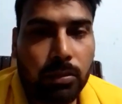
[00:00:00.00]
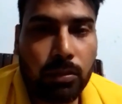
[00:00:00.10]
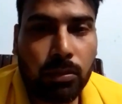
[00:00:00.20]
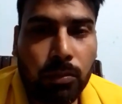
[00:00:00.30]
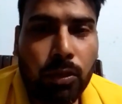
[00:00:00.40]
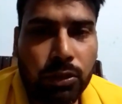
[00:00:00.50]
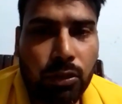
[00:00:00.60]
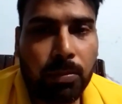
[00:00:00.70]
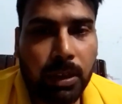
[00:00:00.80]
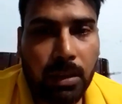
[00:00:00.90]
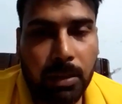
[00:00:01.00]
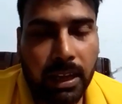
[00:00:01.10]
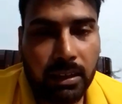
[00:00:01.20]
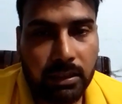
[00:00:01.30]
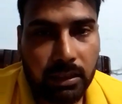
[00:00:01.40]
तो वो इस जॉब के लिए
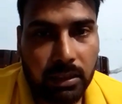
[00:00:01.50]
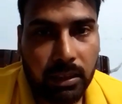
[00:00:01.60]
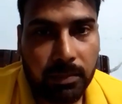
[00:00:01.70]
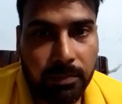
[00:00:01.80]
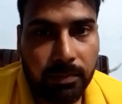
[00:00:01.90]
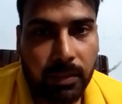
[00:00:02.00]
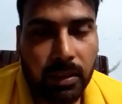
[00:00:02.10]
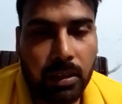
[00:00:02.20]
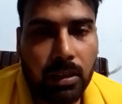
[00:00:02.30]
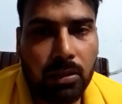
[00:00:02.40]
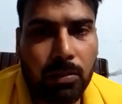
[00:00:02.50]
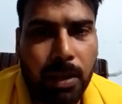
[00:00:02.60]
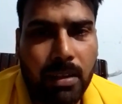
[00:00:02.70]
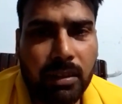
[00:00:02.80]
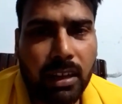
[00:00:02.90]
अप्लाई कर सकते हैं तो
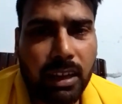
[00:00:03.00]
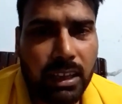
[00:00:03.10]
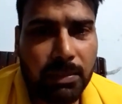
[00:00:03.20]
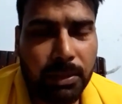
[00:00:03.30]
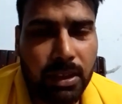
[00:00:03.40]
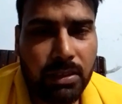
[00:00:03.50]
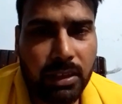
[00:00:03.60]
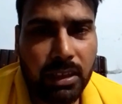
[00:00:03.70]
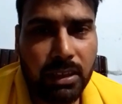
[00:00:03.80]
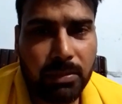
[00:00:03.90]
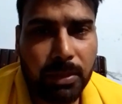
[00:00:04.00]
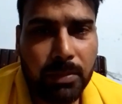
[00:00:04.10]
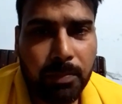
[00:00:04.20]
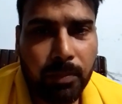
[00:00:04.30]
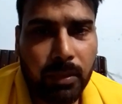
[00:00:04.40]
पाँच साल का एक्सपीरियंस चाहिए
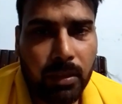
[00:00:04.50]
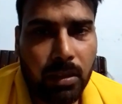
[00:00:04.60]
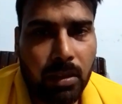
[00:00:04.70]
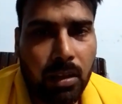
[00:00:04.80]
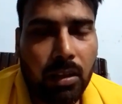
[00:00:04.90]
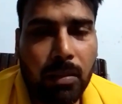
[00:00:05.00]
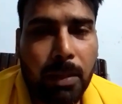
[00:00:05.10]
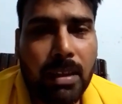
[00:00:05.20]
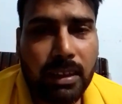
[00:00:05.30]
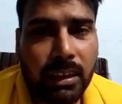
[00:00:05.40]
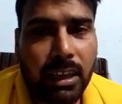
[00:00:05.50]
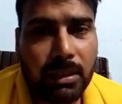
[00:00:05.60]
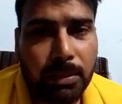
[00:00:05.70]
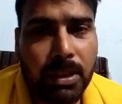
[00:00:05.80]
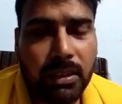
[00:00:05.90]
इसमें अगर पाँच साल का
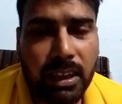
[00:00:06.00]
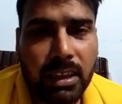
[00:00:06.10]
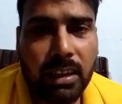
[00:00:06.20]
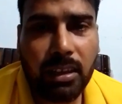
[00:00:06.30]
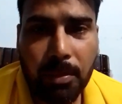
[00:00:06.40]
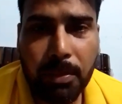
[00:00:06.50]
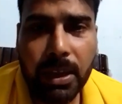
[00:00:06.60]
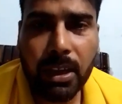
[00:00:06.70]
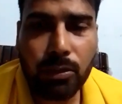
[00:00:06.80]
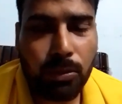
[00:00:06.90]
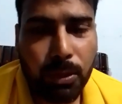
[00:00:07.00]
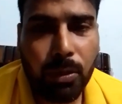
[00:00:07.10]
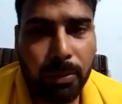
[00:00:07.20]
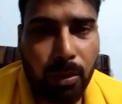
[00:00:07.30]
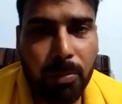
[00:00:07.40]
एक्सपीरियंस नहीं है कम भी है तो भी
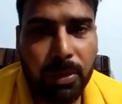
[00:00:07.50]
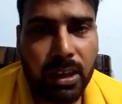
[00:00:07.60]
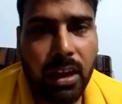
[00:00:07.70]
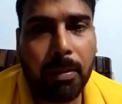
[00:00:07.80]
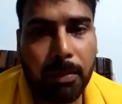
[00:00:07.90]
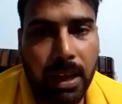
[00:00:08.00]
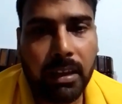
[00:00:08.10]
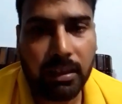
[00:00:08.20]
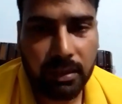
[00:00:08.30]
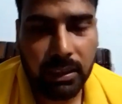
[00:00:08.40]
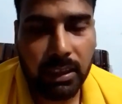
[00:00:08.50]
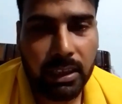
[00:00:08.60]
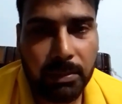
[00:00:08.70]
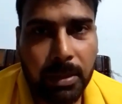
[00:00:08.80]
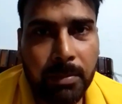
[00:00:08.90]
कोई प्रॉब्लम नहीं है आप अप्लाई कर सकते
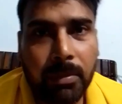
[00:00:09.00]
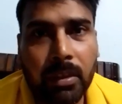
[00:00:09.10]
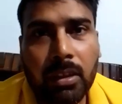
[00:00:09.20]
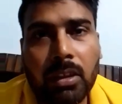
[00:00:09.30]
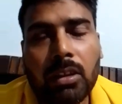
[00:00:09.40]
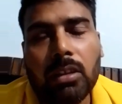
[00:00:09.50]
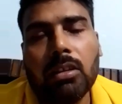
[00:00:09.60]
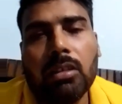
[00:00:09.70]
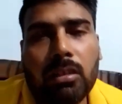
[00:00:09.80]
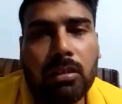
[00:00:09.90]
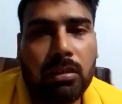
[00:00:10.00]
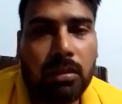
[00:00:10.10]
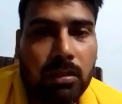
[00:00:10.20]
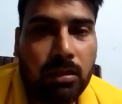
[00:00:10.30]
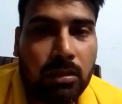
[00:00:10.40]
हैं इसमें
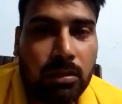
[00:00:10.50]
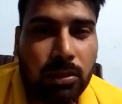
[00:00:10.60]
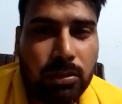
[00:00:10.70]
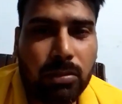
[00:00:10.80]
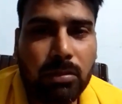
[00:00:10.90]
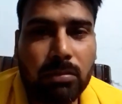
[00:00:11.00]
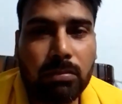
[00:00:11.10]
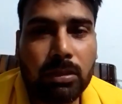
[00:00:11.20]
और दोस्तों